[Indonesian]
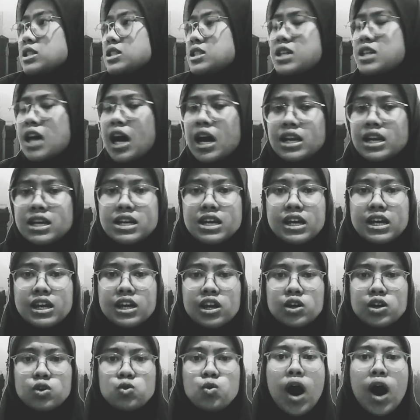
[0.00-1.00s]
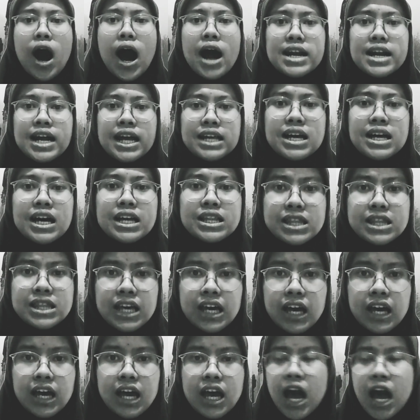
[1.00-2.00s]
Jadi duaan eta
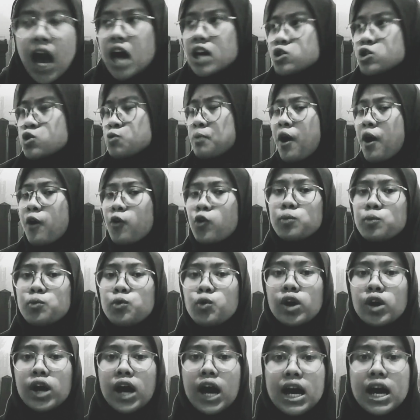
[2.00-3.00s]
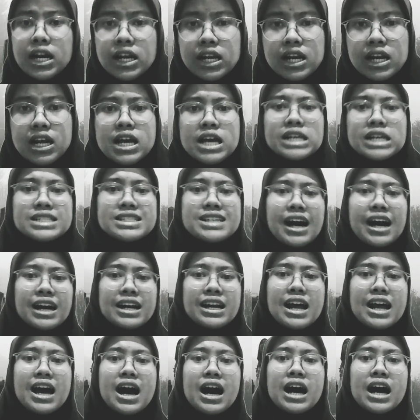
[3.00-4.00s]
teh asup ka kuburan jangan
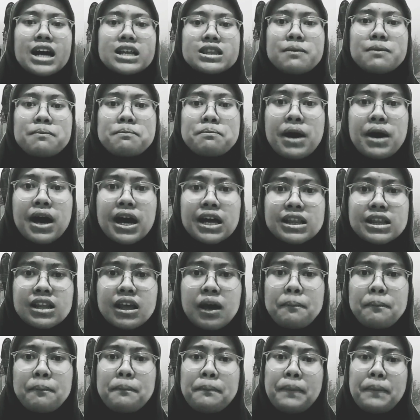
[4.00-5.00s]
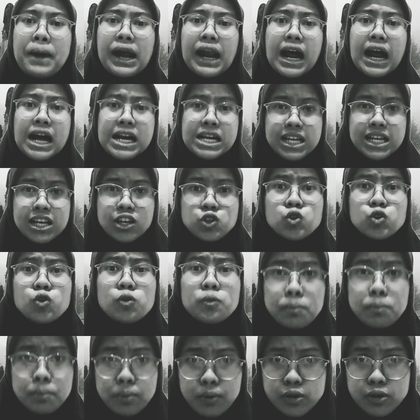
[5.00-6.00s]
neangan tempat paragi
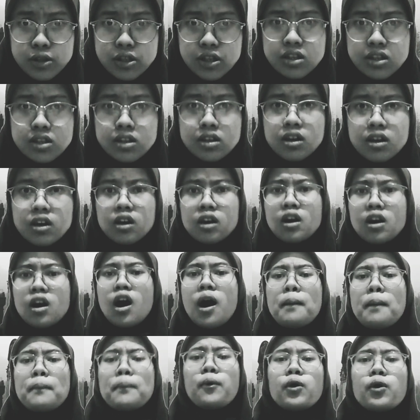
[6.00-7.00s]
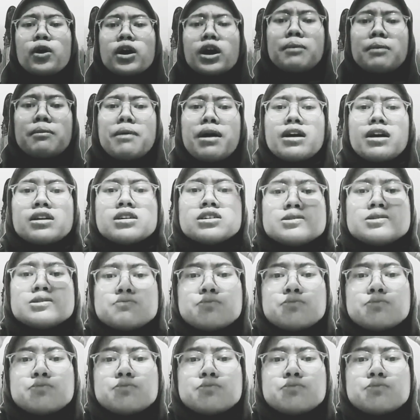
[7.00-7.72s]
nyumput. bagus mages